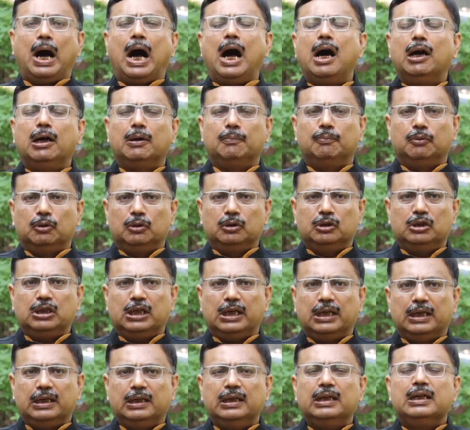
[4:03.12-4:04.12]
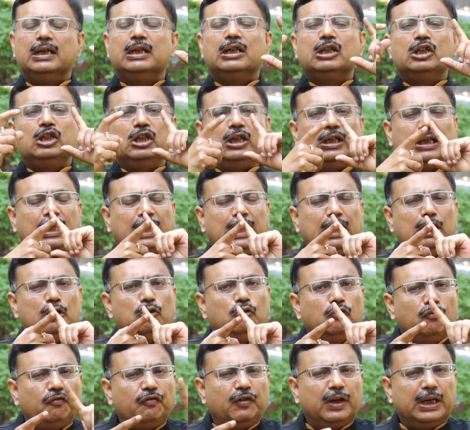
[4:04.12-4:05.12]
বাঘ বলছেন সেটাকে
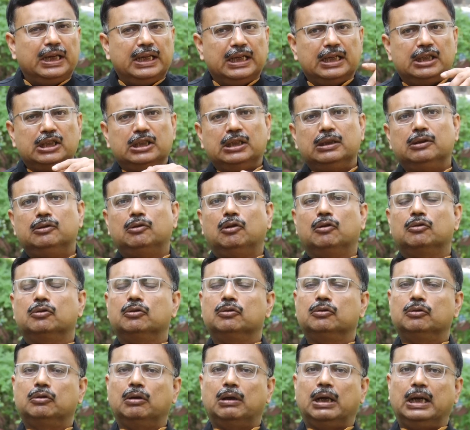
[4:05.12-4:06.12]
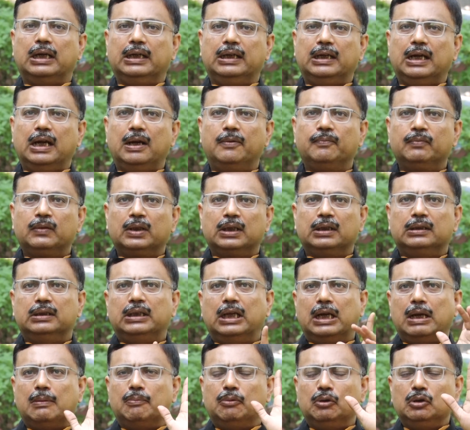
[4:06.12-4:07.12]
লুফে নিয়েছেন তদন্তকারীরা
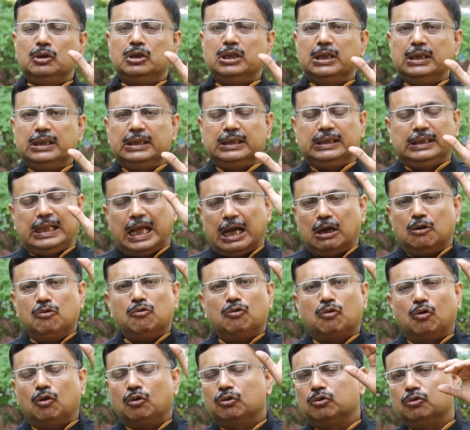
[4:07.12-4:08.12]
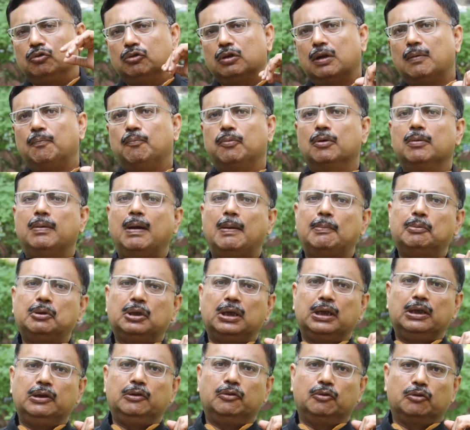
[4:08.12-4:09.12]
তারা বলছেন দেখো কতটা
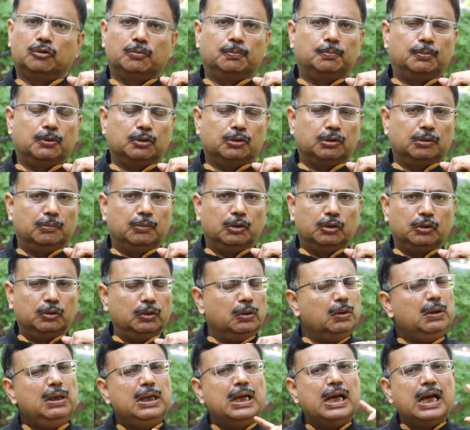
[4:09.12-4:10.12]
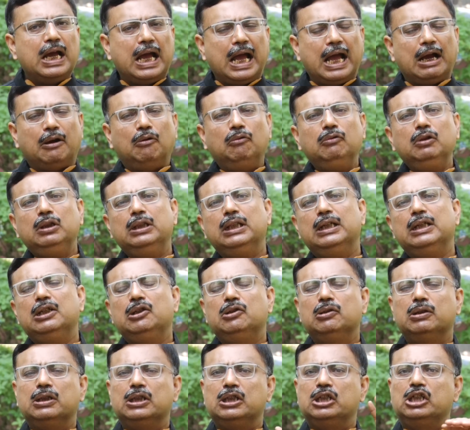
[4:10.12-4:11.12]
প্রভাবশালী অনুব্রত মণ্ডল এখন তিনি
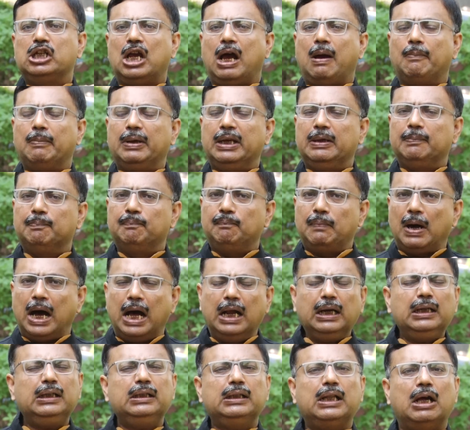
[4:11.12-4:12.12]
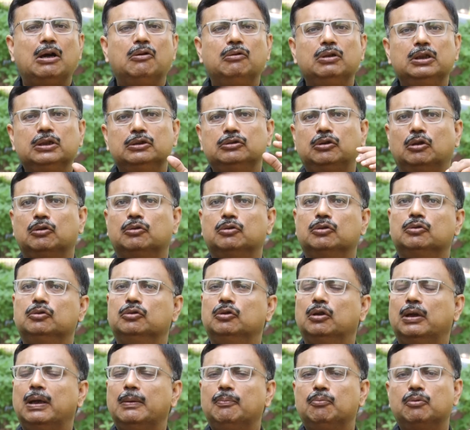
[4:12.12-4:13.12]
যদি জামিন পান তাহলে
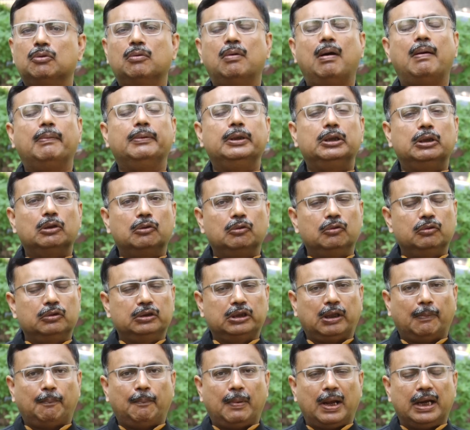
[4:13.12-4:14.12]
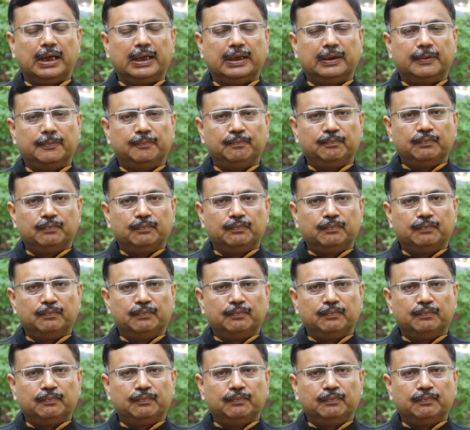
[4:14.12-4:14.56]
তদন্তকে প্রভাবিত করতে পারেন